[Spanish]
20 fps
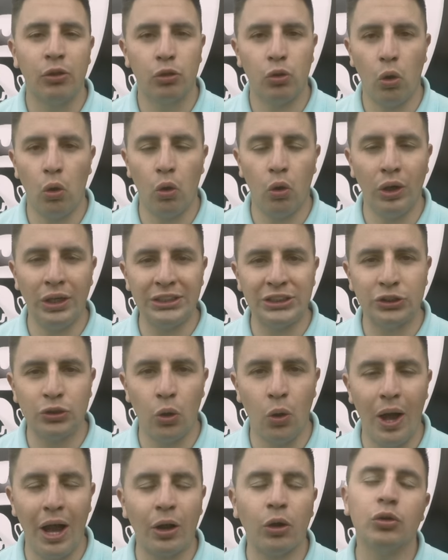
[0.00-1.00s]
Todo
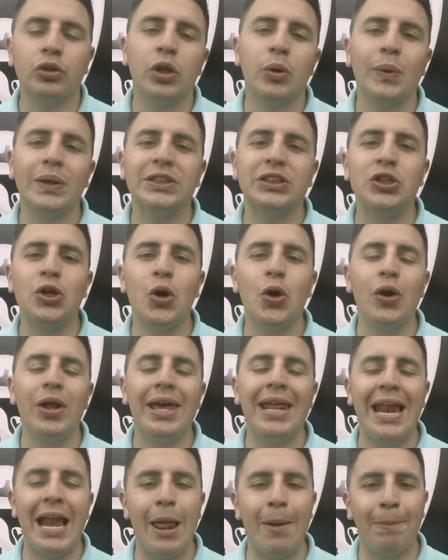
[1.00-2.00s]
esto a continuación
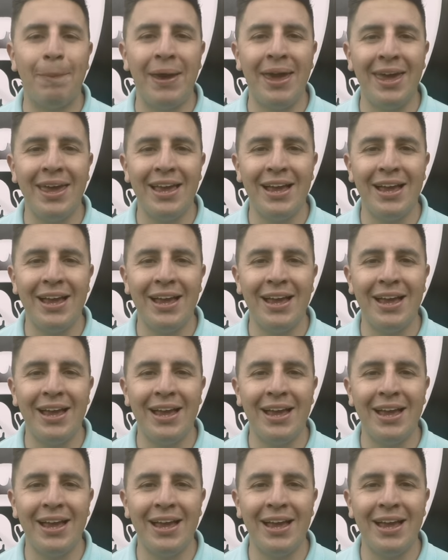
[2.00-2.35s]
en el EP